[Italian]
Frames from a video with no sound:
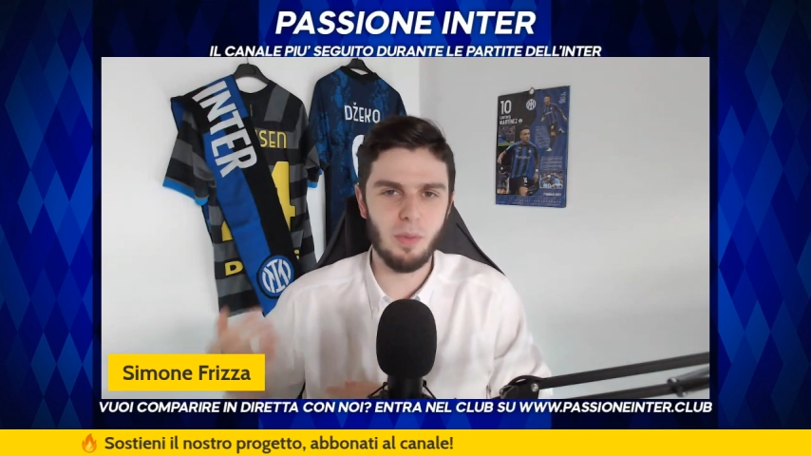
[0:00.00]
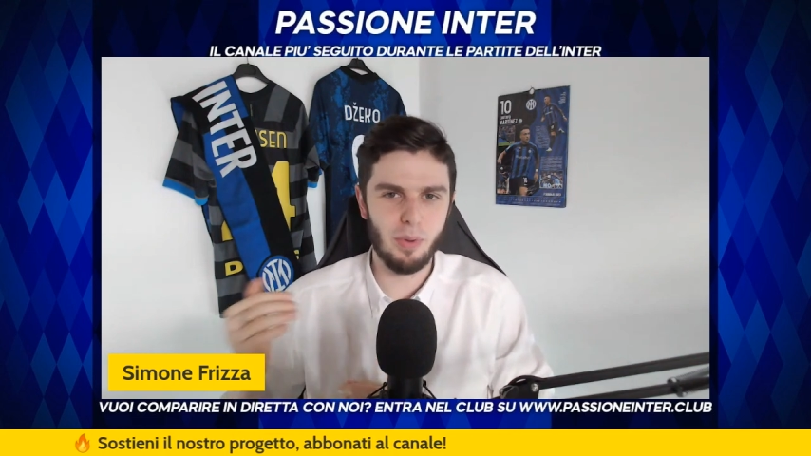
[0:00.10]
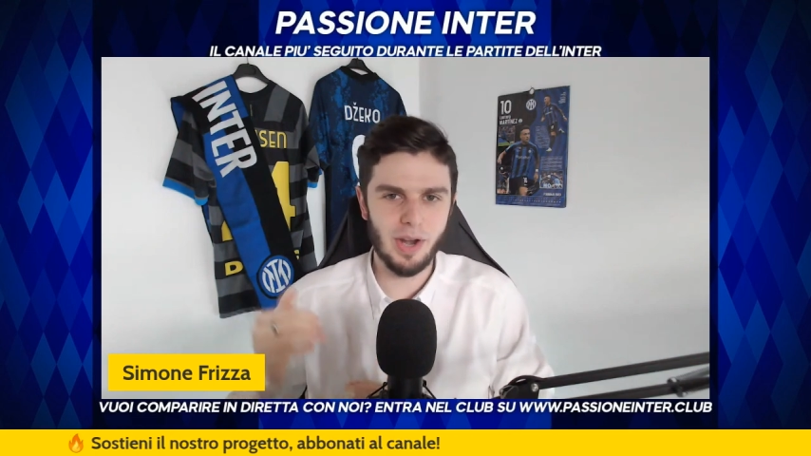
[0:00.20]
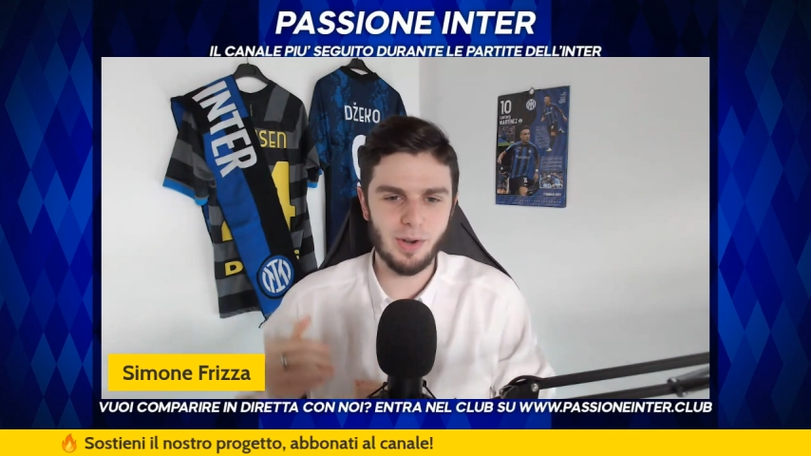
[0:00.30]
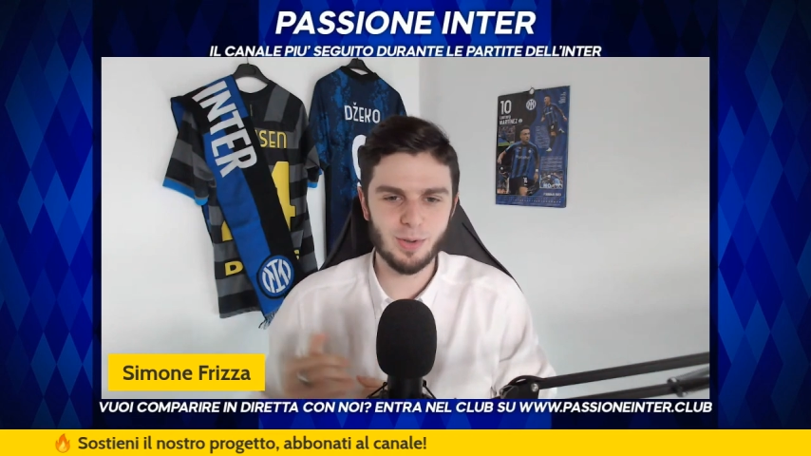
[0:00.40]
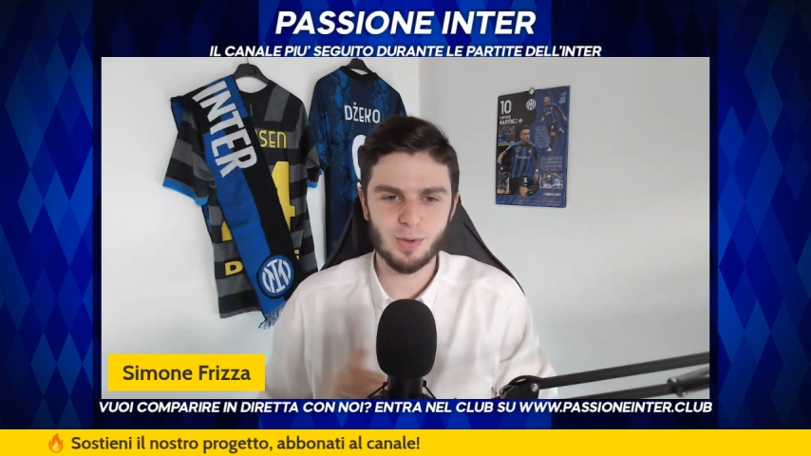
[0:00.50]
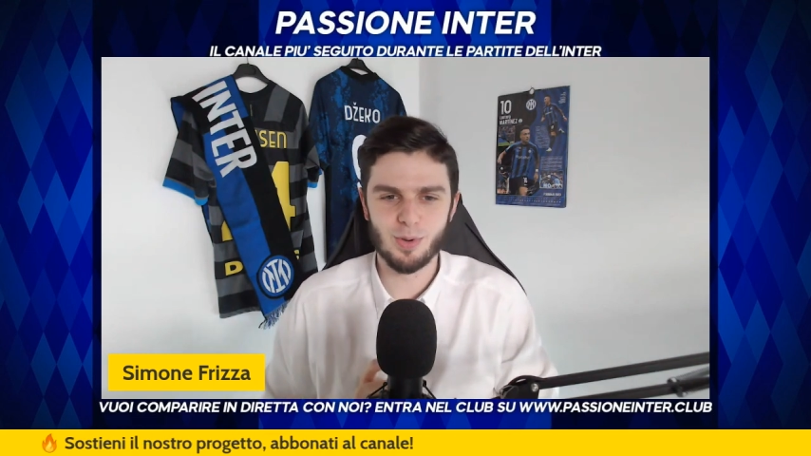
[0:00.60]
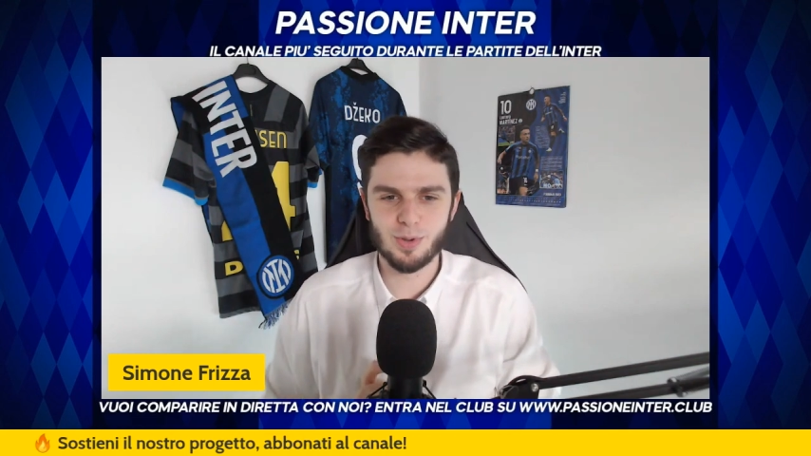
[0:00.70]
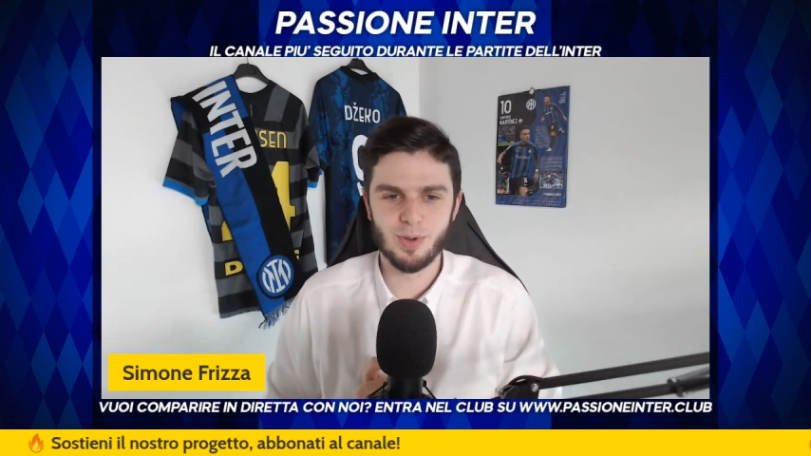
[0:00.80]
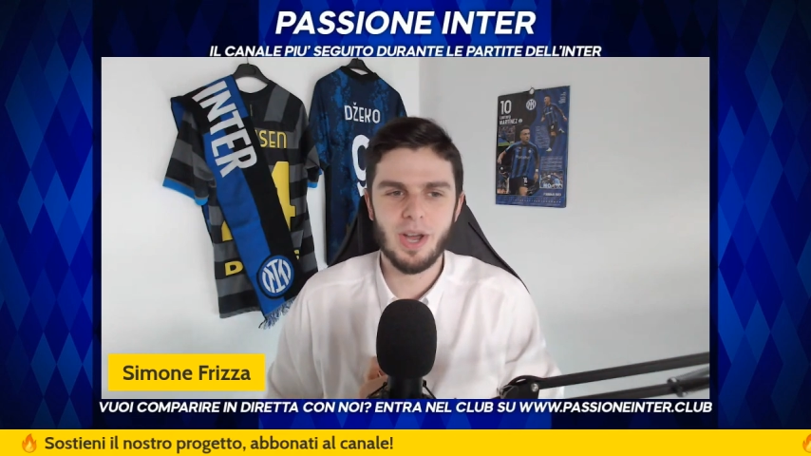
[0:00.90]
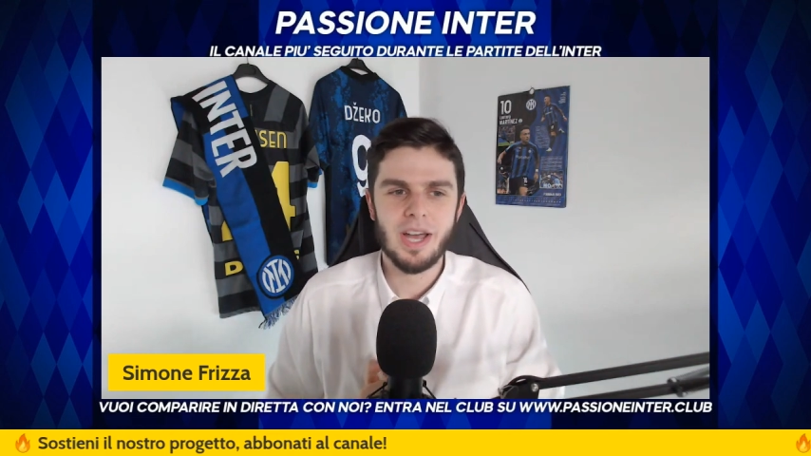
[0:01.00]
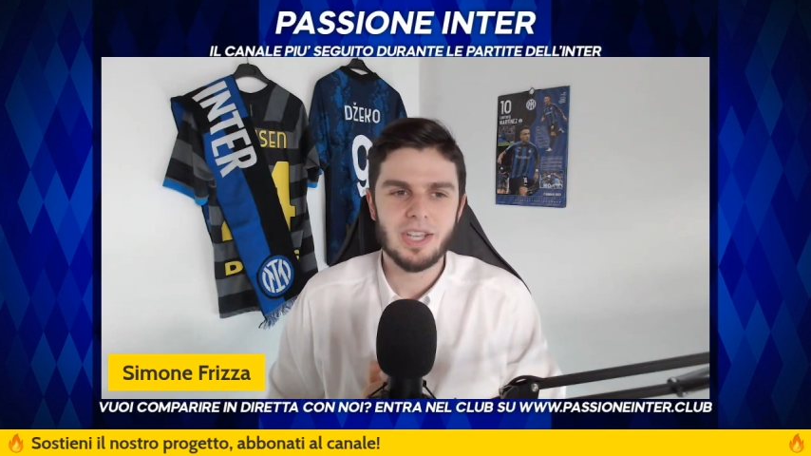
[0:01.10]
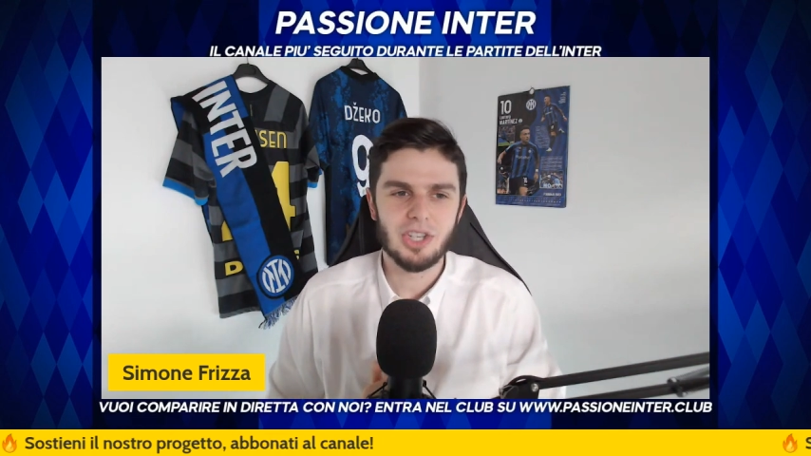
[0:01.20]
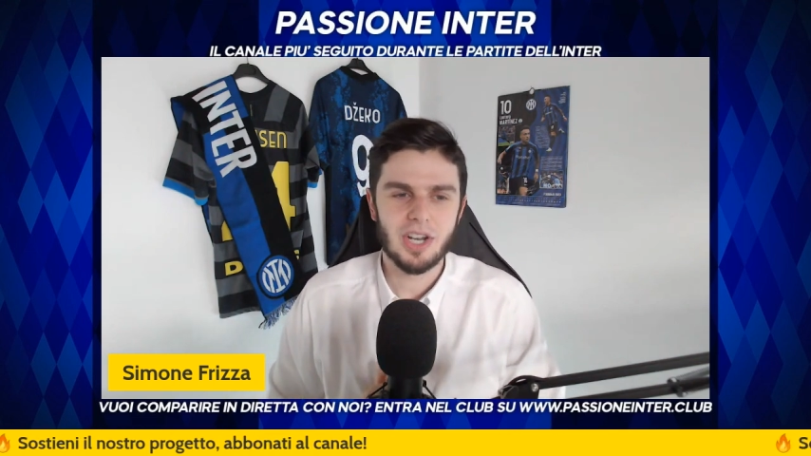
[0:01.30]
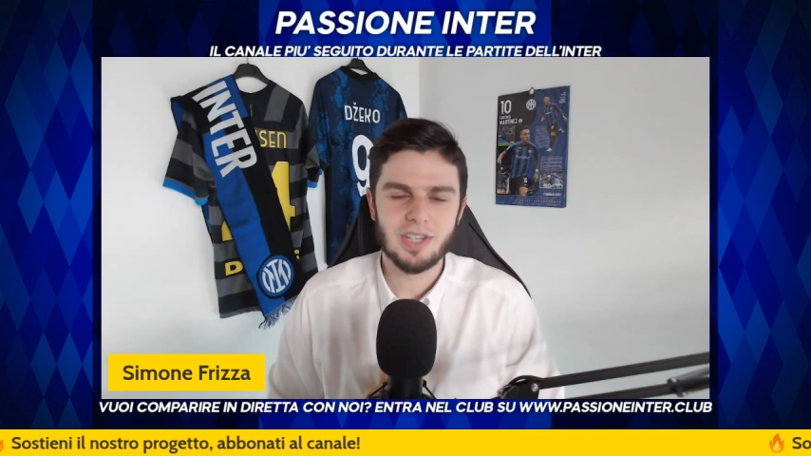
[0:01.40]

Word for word: e poi l'anno scorso c'era